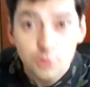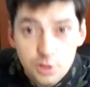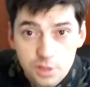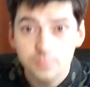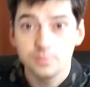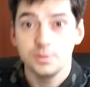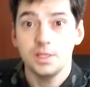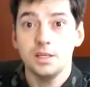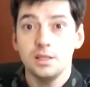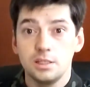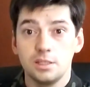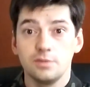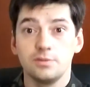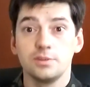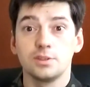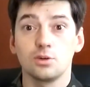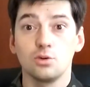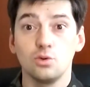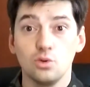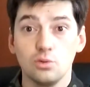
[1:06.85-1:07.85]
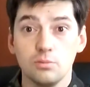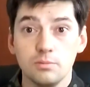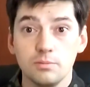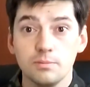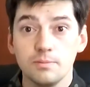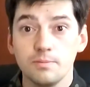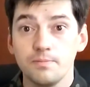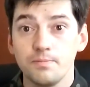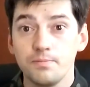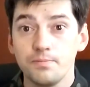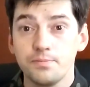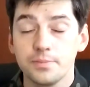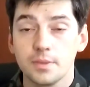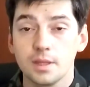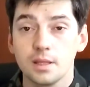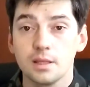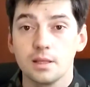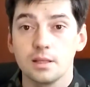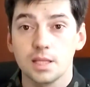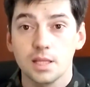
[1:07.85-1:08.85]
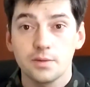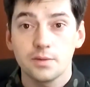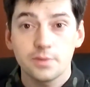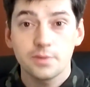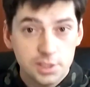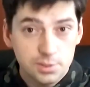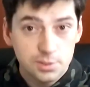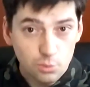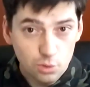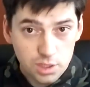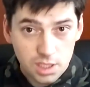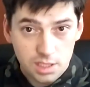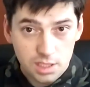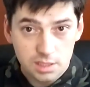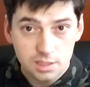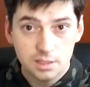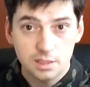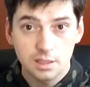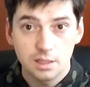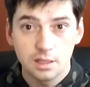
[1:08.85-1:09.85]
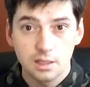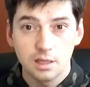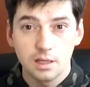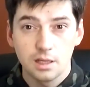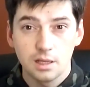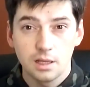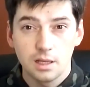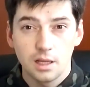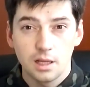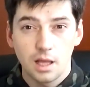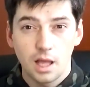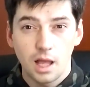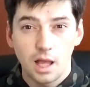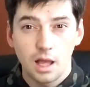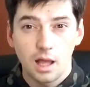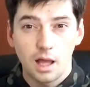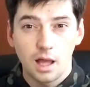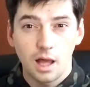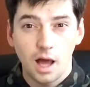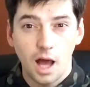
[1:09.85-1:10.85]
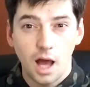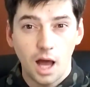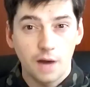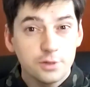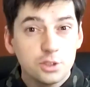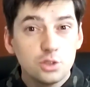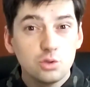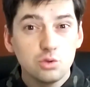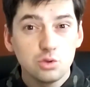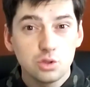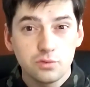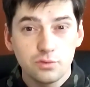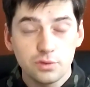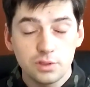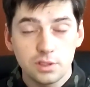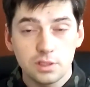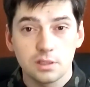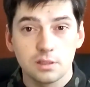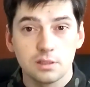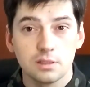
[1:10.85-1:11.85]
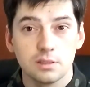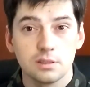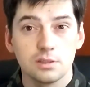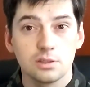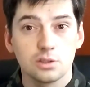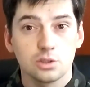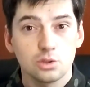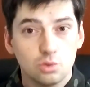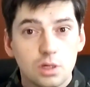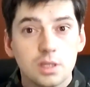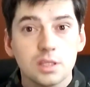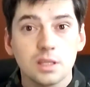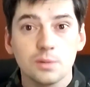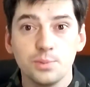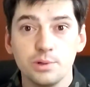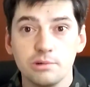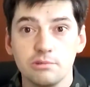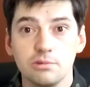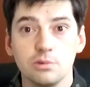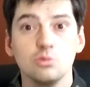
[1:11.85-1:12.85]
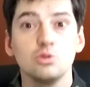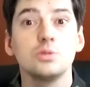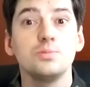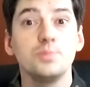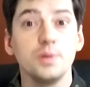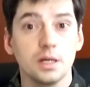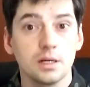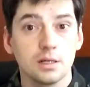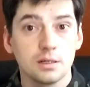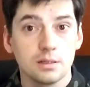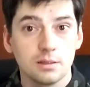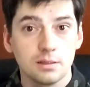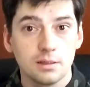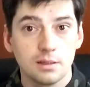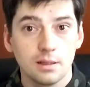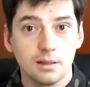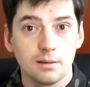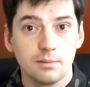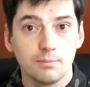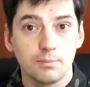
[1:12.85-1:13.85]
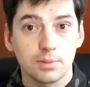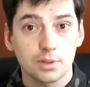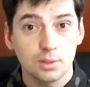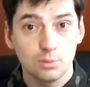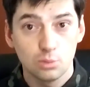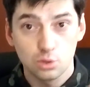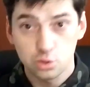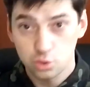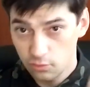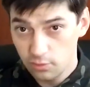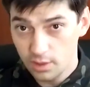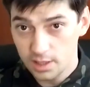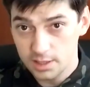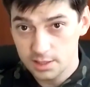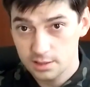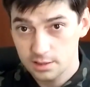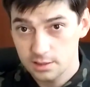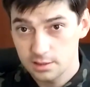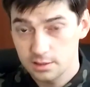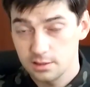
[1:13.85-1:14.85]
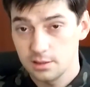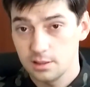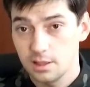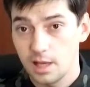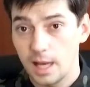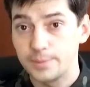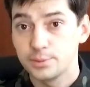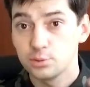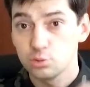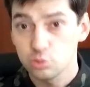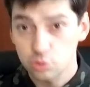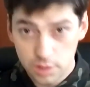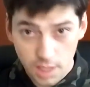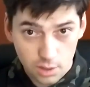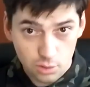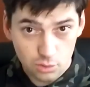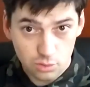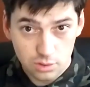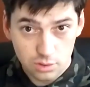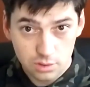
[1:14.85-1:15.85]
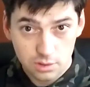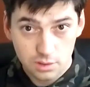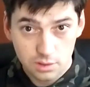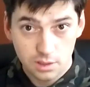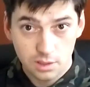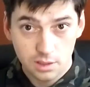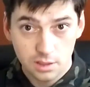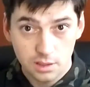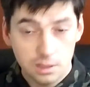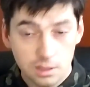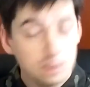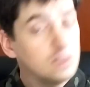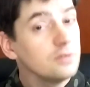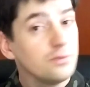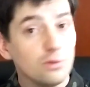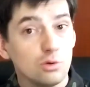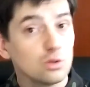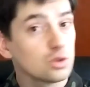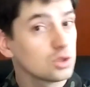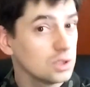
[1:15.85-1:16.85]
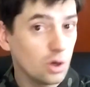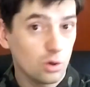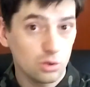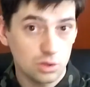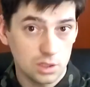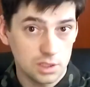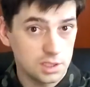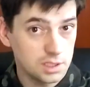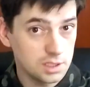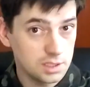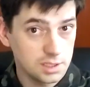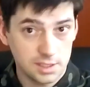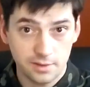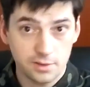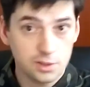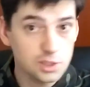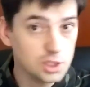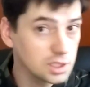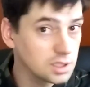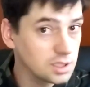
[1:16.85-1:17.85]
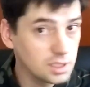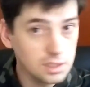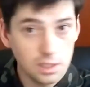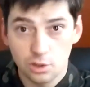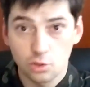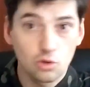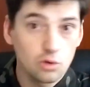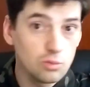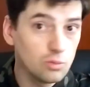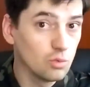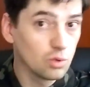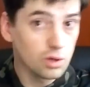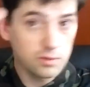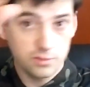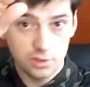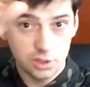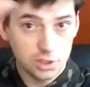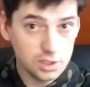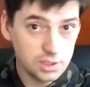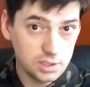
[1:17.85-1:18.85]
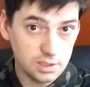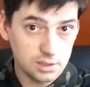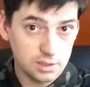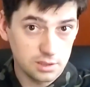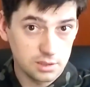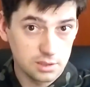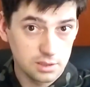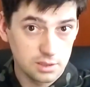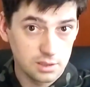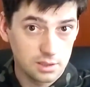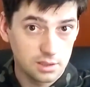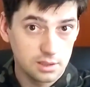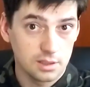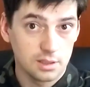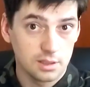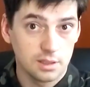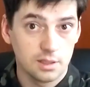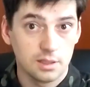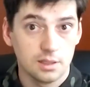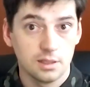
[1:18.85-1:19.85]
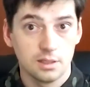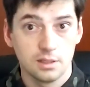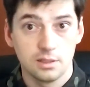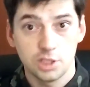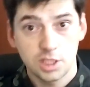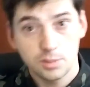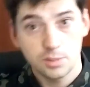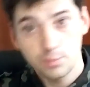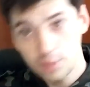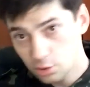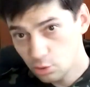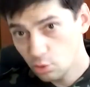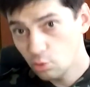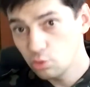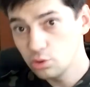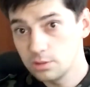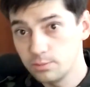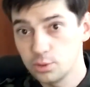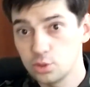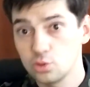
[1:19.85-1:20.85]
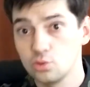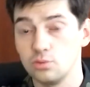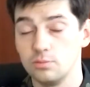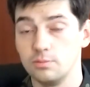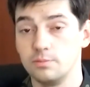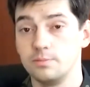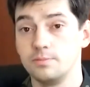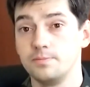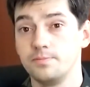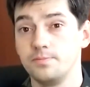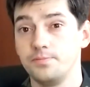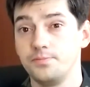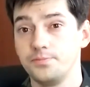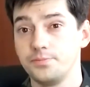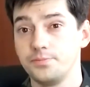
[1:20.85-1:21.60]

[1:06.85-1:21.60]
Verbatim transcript: В общем, едете вы за рулем, на вас смотрят, а вы чувствуете, что это был успех. Потому что вас обсуждают, и вы уже находитесь совершенно на другом уровне жизни, чем те, кто ходит пешком.